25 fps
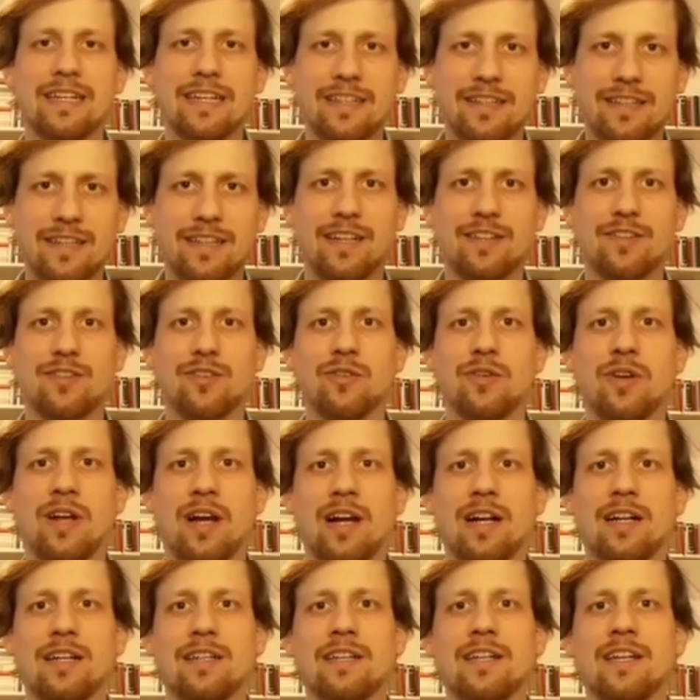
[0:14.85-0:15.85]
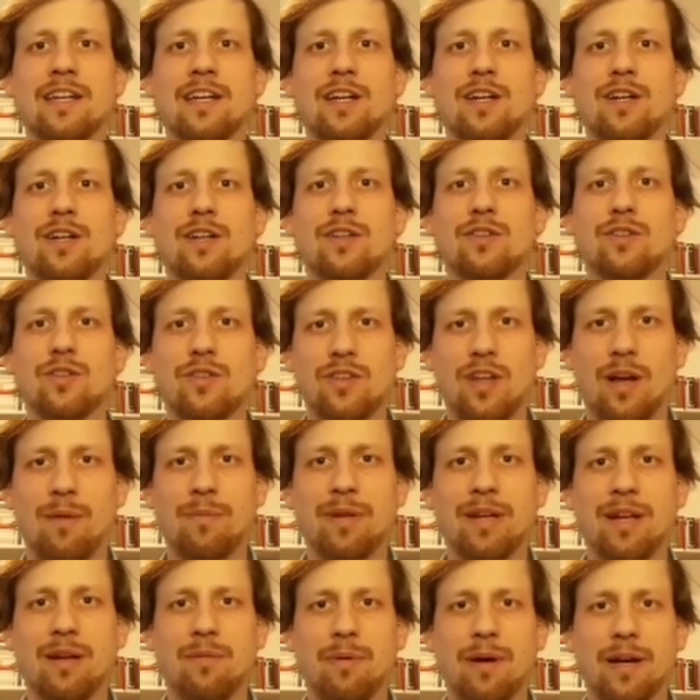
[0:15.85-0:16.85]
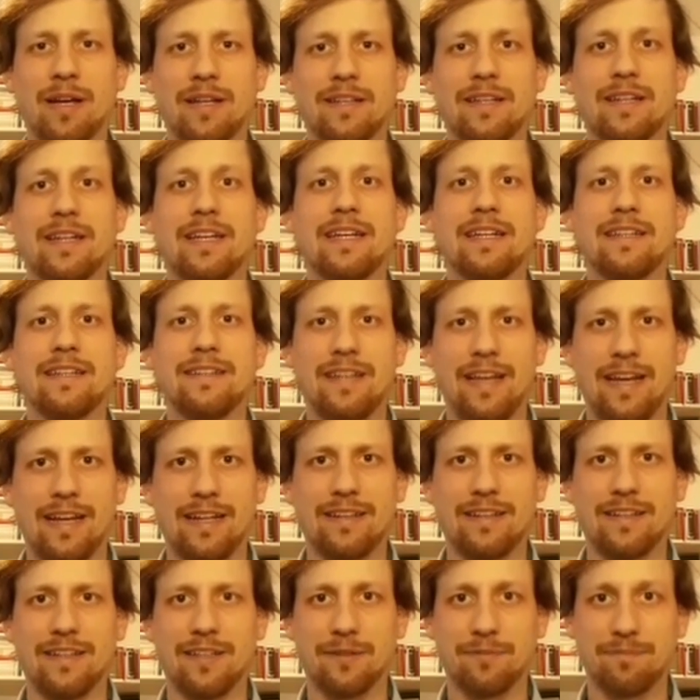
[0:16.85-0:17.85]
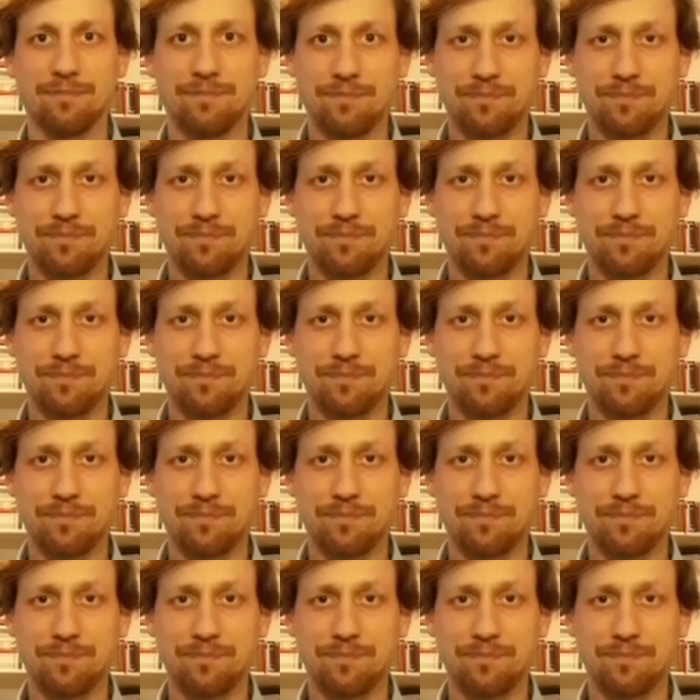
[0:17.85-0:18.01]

internationalen Zusammenarbeit tätig.